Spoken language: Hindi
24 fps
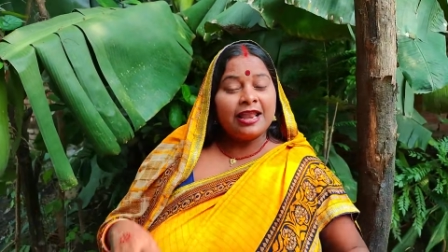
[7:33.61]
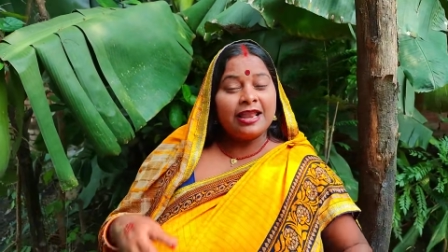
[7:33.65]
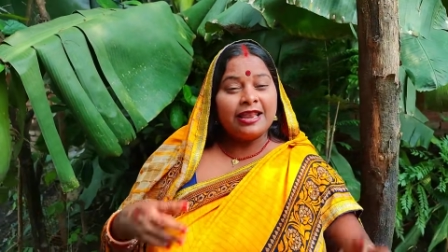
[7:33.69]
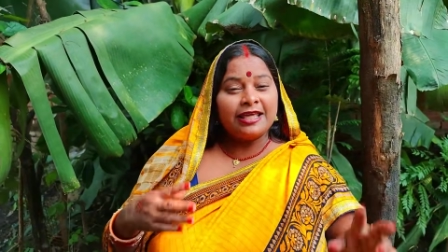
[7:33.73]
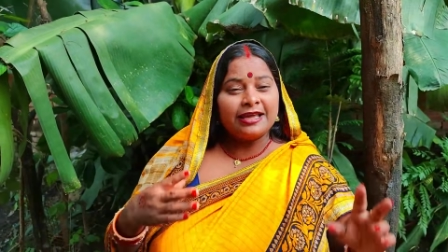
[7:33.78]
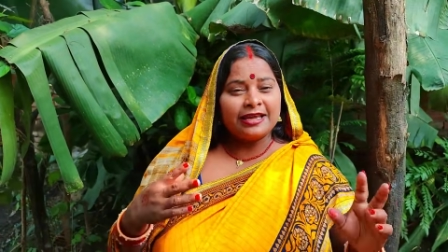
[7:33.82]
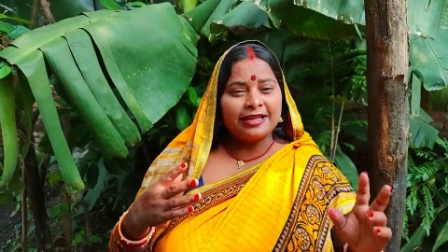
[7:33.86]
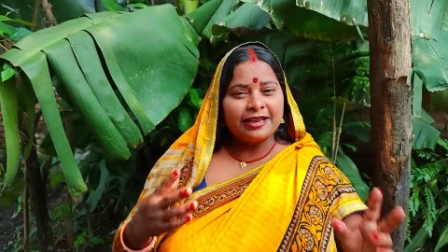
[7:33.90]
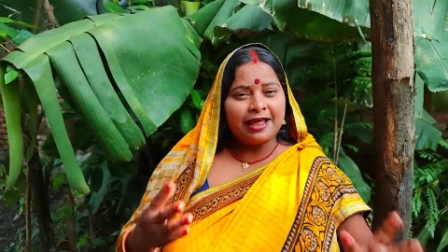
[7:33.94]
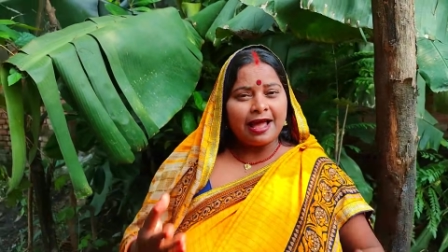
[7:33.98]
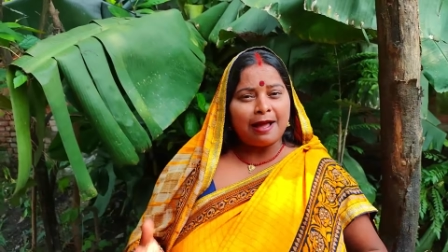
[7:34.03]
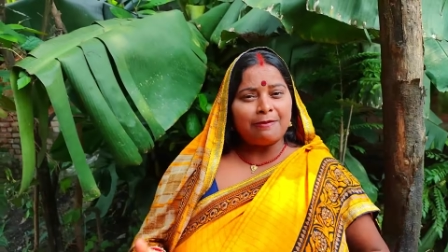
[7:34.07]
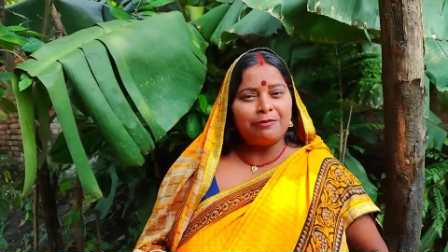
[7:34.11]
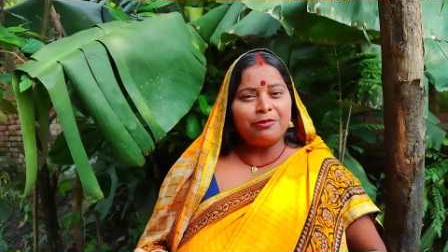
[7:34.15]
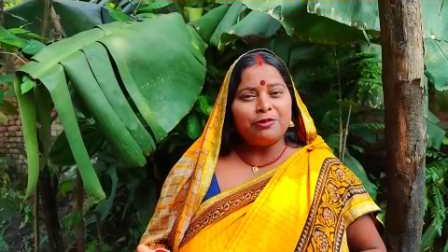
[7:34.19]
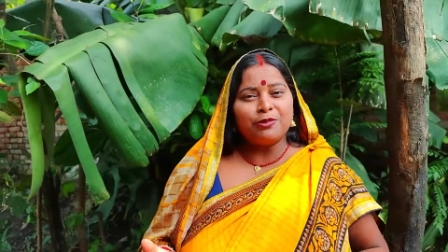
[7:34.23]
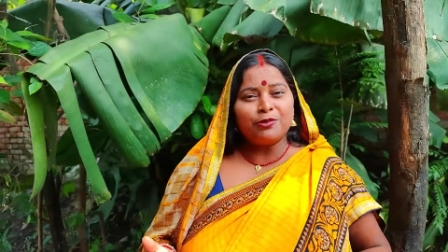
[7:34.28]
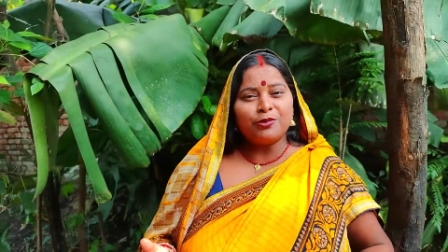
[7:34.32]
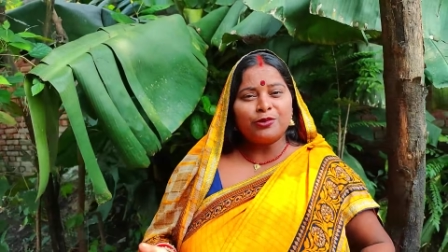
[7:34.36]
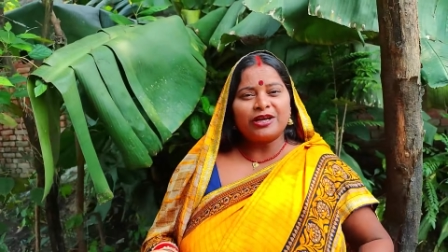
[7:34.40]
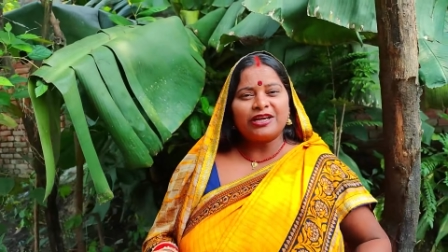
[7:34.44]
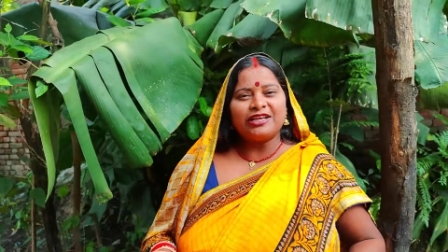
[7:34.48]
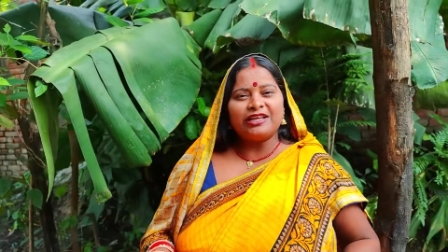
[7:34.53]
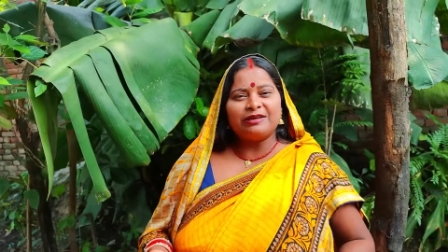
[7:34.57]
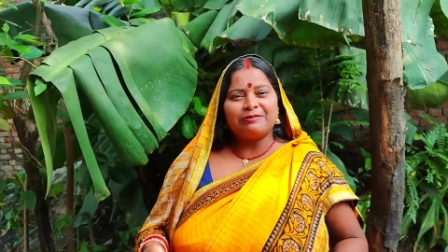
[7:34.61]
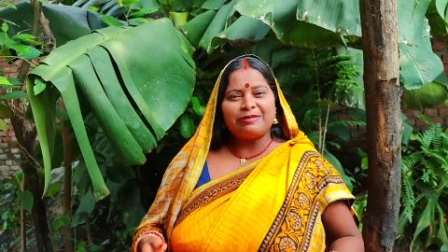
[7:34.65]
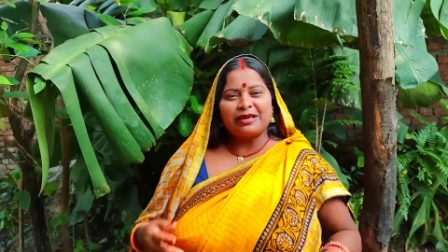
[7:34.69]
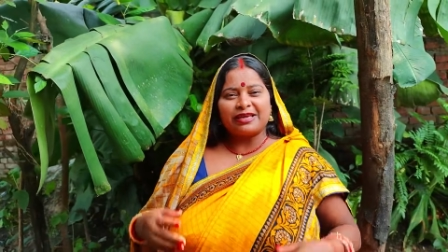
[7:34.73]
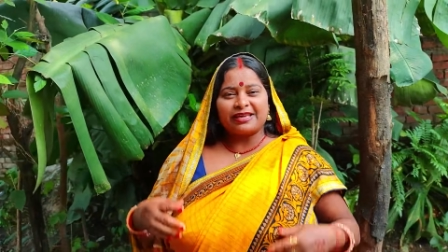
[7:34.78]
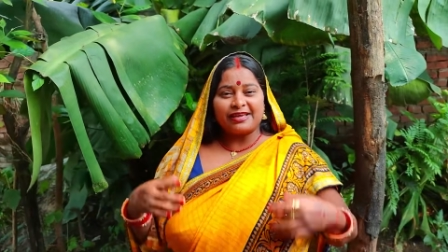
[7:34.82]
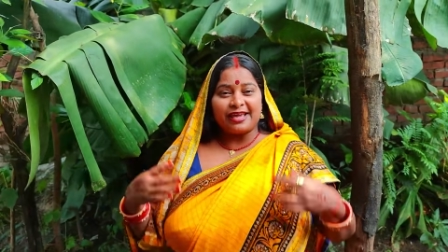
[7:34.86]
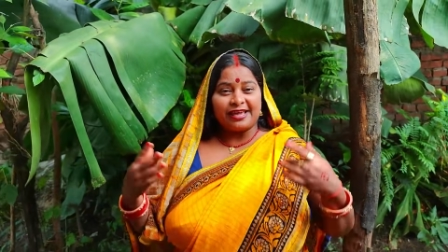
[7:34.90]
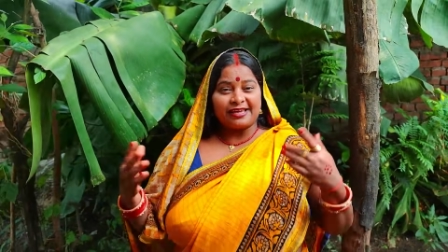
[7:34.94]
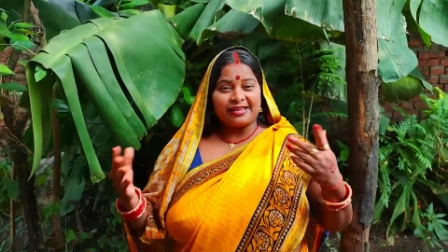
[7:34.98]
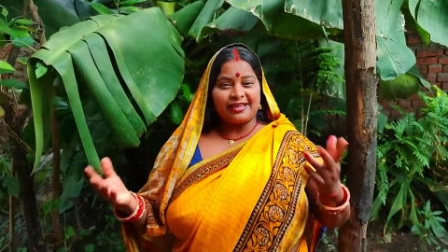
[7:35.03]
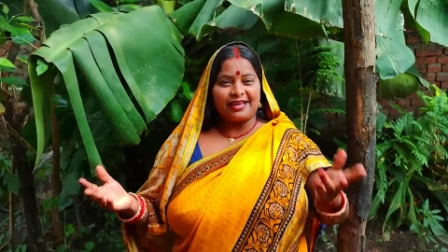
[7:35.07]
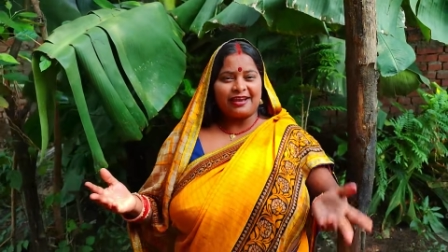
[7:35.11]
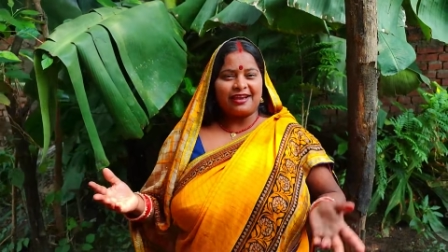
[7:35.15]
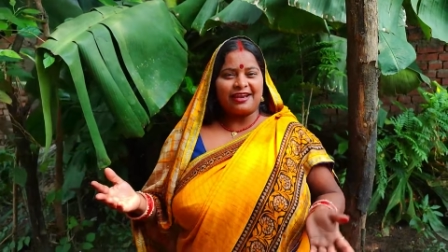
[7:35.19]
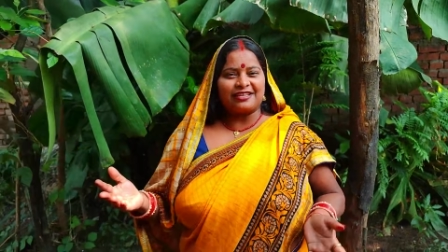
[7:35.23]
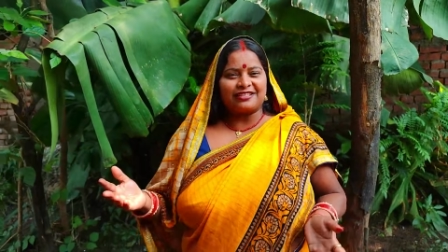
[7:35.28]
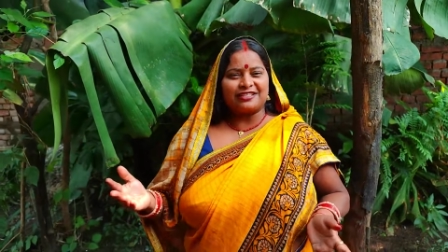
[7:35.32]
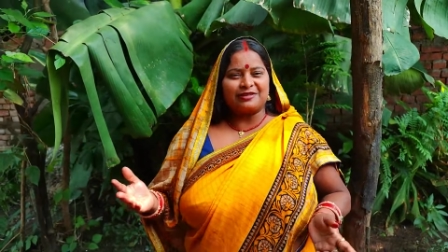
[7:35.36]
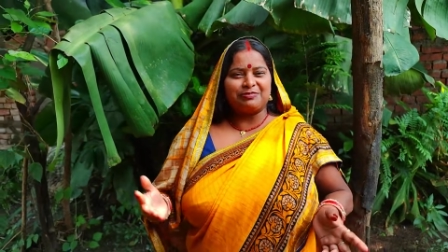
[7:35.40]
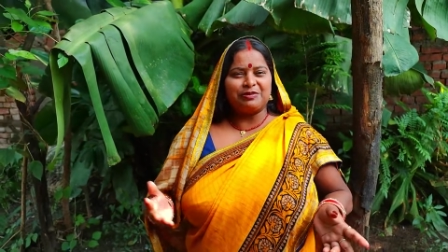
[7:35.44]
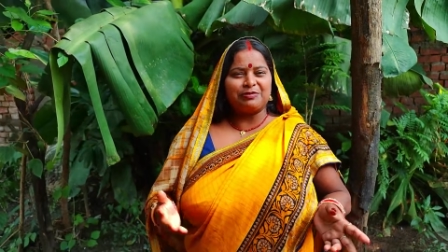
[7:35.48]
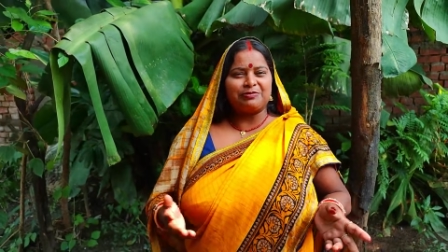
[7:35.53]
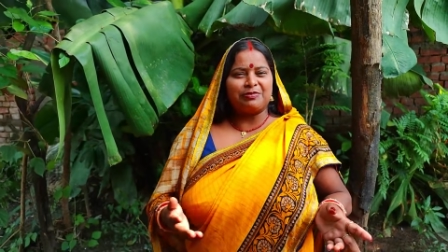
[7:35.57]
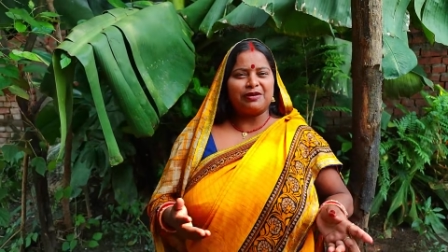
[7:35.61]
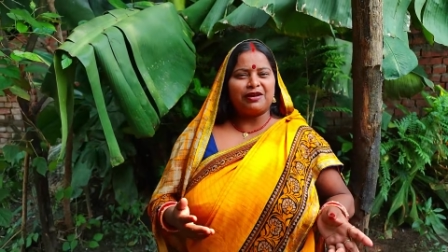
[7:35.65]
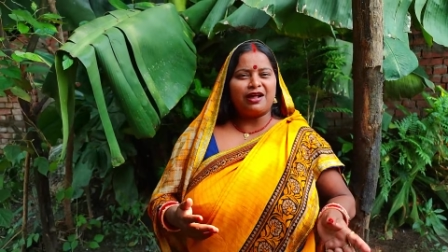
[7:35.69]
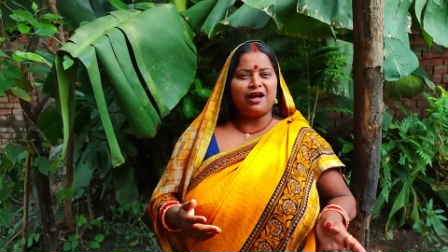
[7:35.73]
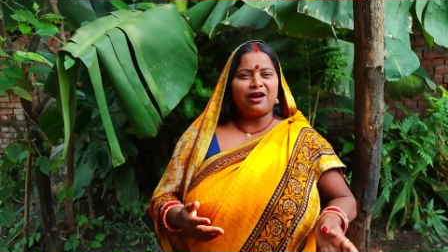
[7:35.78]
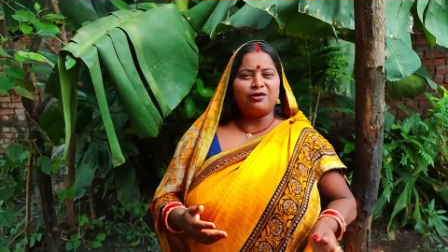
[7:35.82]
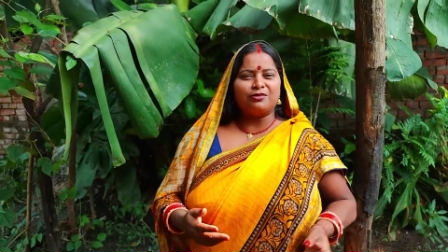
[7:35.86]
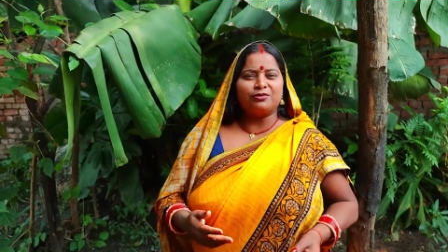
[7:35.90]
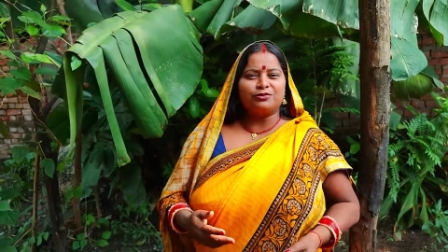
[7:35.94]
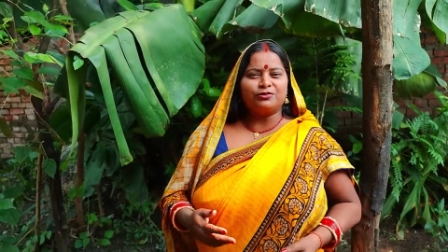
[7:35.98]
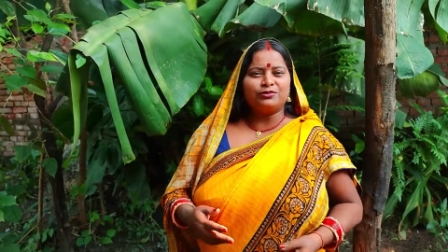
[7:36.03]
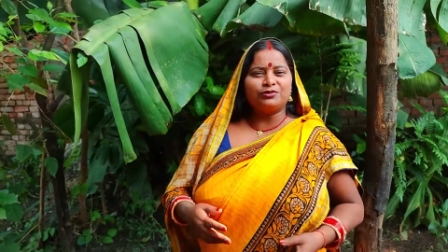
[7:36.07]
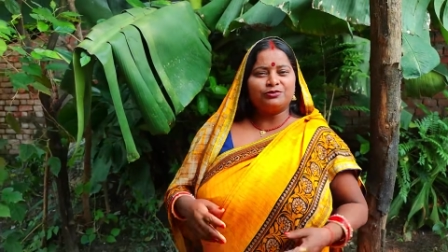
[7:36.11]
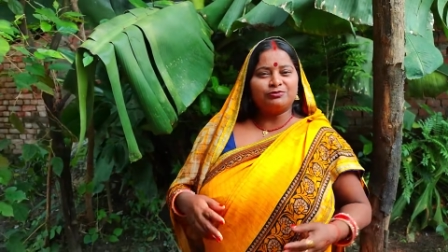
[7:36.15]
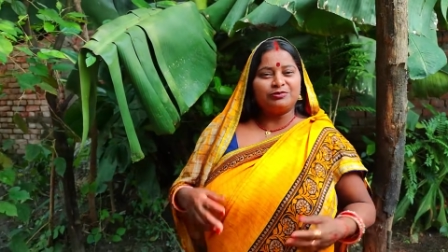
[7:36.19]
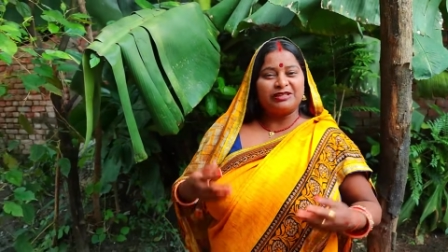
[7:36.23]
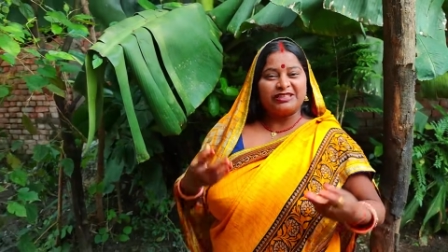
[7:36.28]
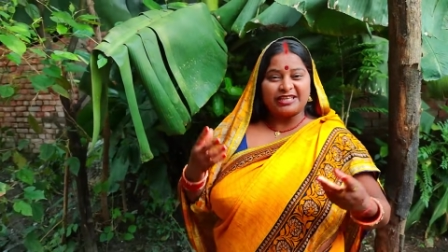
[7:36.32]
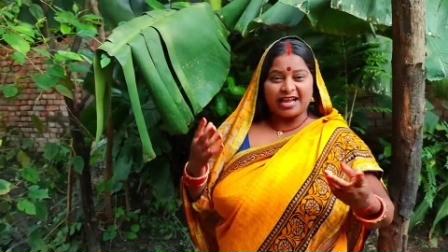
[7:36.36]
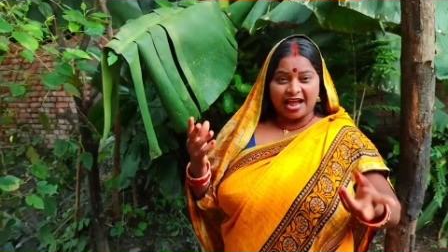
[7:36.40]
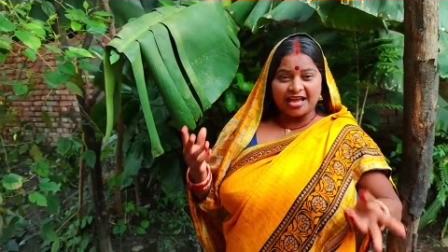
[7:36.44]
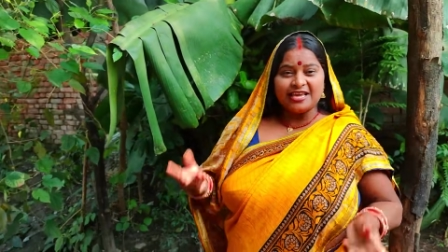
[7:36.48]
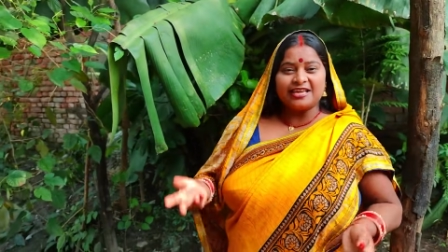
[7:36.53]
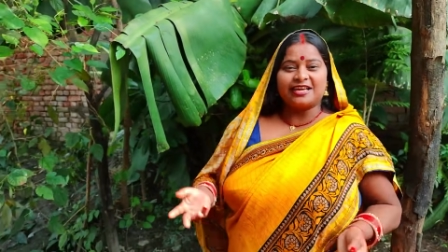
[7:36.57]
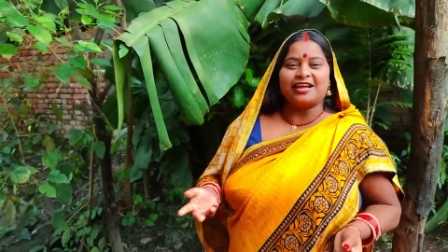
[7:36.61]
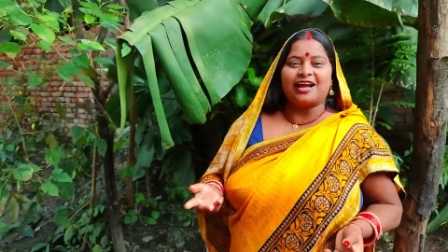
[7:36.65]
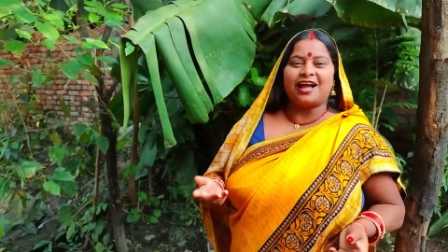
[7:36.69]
लेकिन आप लोगों के लिए मैं क्या क्या रेसिपी बनाऊं मिठाई